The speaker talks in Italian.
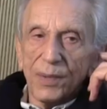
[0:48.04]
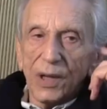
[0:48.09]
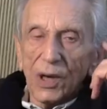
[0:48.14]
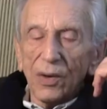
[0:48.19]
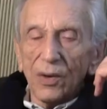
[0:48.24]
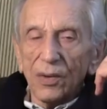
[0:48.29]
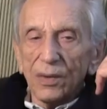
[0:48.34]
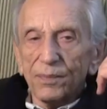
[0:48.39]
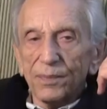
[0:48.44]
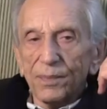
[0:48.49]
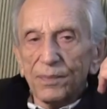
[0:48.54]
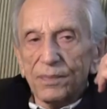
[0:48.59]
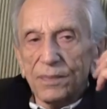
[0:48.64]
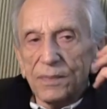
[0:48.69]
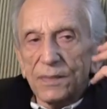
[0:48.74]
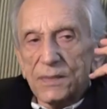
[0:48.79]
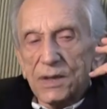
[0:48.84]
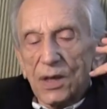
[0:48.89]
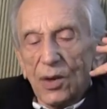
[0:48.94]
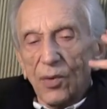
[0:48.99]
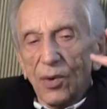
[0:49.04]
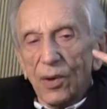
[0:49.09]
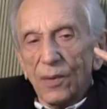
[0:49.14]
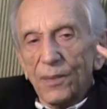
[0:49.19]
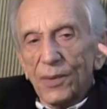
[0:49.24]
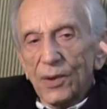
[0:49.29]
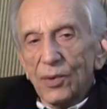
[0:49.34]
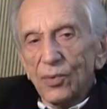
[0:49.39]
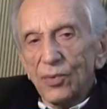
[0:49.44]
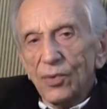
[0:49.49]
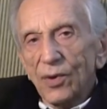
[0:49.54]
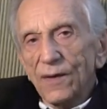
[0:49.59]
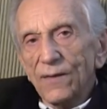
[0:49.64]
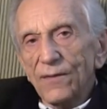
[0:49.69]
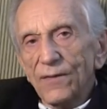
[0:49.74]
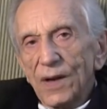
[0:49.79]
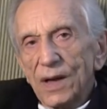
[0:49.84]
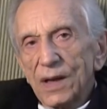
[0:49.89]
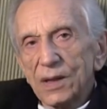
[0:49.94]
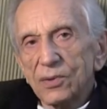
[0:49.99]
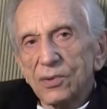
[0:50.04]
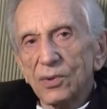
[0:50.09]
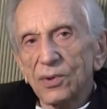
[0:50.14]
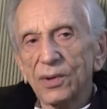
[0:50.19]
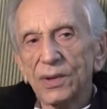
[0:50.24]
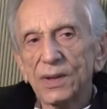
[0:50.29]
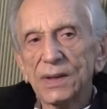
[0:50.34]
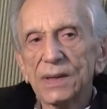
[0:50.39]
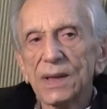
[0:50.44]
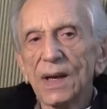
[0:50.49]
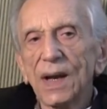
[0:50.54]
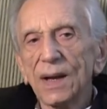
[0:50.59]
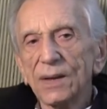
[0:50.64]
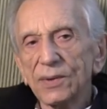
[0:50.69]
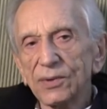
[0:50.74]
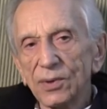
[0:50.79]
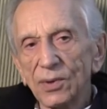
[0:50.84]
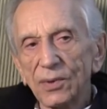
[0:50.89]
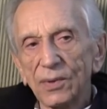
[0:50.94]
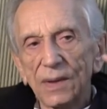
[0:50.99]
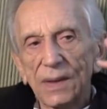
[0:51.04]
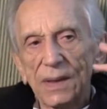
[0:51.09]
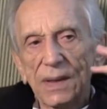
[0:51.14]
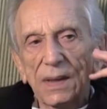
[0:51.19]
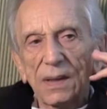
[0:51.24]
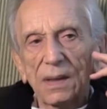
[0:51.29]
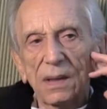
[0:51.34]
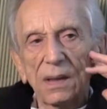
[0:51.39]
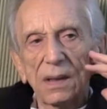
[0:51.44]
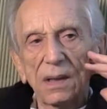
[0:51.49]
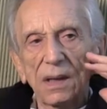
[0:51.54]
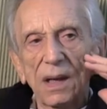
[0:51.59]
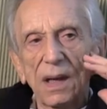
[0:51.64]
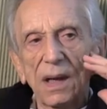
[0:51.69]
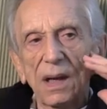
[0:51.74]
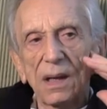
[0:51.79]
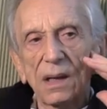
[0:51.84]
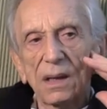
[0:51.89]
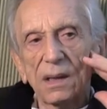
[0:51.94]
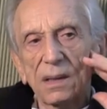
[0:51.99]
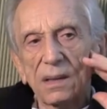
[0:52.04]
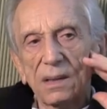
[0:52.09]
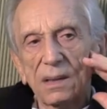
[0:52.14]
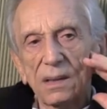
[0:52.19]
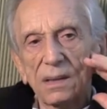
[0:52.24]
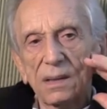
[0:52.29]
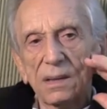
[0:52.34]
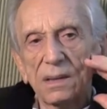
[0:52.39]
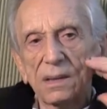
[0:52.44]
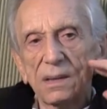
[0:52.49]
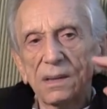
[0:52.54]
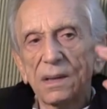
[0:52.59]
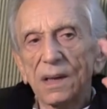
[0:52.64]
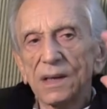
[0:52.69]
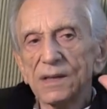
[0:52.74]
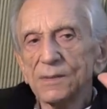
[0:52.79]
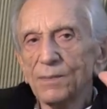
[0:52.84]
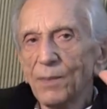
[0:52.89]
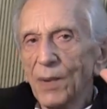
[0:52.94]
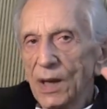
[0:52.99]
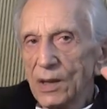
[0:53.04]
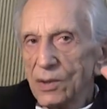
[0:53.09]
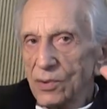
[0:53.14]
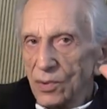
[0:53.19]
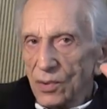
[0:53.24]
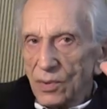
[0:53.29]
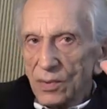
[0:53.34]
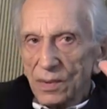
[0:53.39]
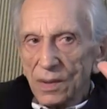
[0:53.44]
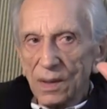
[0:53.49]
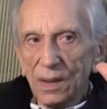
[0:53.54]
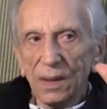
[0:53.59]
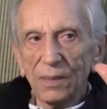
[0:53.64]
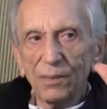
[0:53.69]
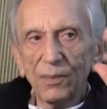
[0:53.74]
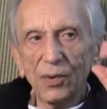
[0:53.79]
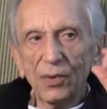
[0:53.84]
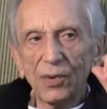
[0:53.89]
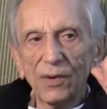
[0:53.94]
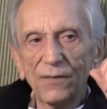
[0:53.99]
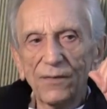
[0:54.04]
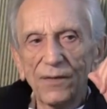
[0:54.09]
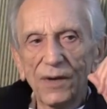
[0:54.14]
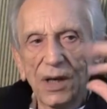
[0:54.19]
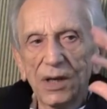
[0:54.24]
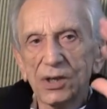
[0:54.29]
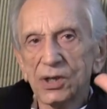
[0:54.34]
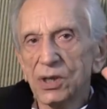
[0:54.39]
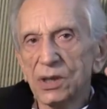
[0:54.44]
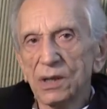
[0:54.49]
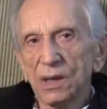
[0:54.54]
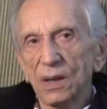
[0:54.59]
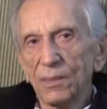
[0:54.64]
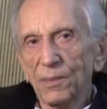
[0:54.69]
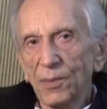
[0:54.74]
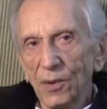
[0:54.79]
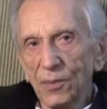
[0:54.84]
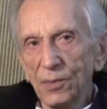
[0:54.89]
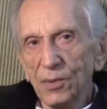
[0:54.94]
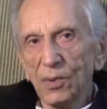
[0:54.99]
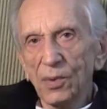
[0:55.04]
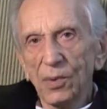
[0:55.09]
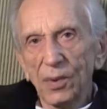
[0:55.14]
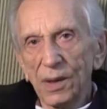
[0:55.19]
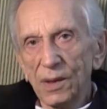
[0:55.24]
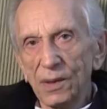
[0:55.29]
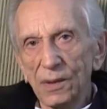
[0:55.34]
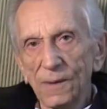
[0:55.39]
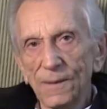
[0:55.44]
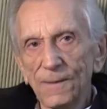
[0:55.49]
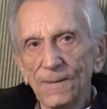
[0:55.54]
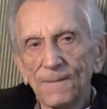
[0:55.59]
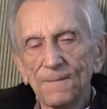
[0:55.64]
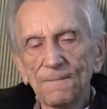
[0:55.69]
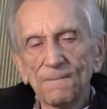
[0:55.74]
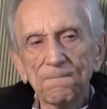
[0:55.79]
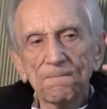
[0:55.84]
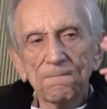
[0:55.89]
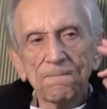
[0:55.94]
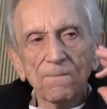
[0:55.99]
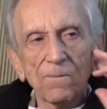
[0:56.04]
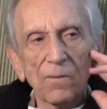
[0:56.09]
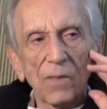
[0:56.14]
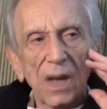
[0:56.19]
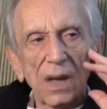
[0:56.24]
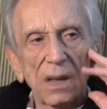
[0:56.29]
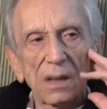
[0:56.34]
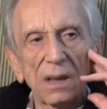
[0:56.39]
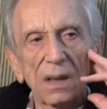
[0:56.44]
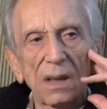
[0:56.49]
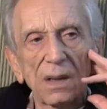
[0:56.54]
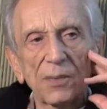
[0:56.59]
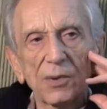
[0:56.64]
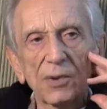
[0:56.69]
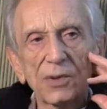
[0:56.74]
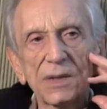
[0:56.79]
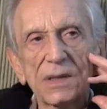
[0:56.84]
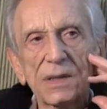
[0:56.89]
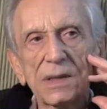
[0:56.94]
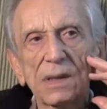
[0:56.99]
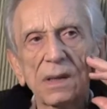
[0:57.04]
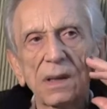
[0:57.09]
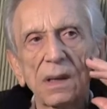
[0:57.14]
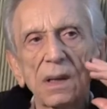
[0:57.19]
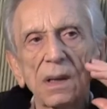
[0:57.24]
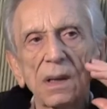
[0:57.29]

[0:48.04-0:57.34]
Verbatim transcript: però diciamo che per uno che fa l'attore di teatro l'aspetto la, che più affascina è proprio quello della poesia.